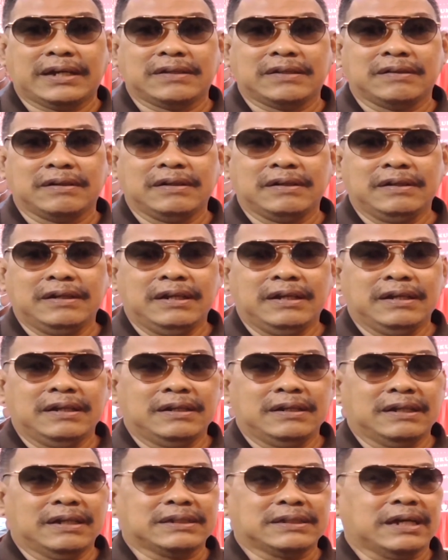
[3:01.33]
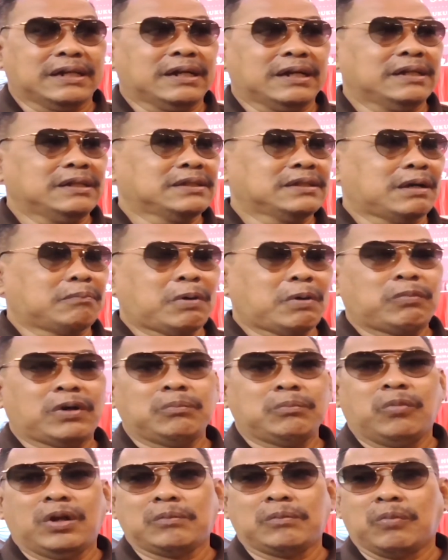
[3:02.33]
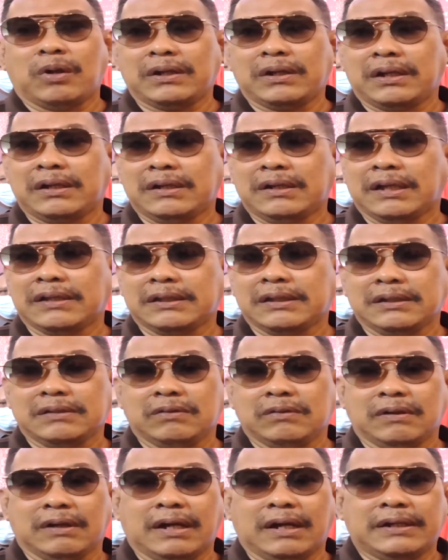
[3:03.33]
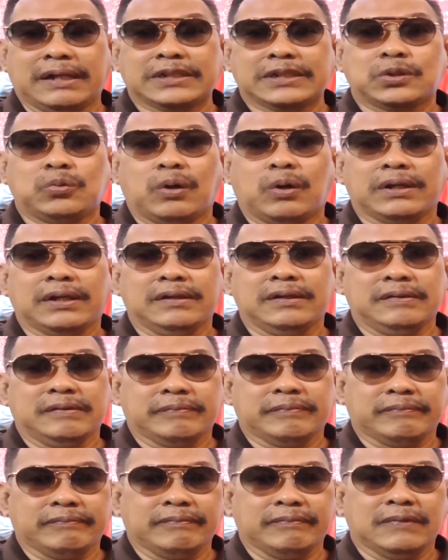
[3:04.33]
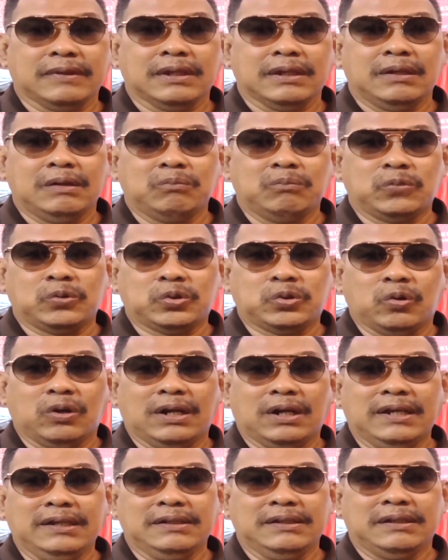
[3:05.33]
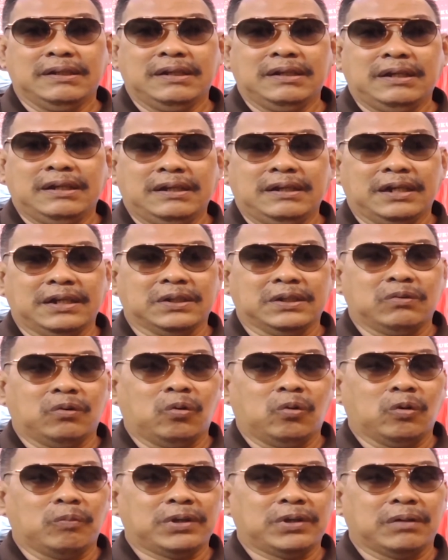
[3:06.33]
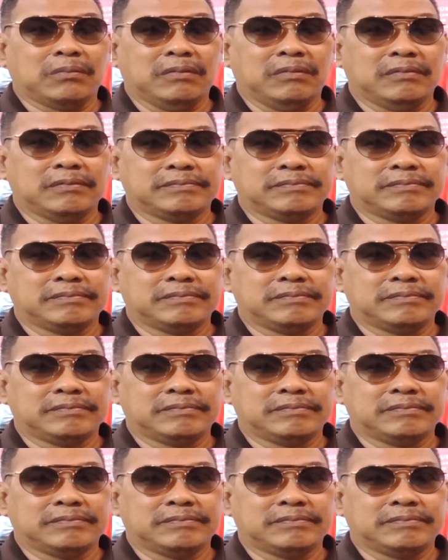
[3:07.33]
gitu. Hmm. Nah sekarang kan ditambah mungkin bulan-bulan ini nanti juga ada S2-nya muncul lah S2 hukum yang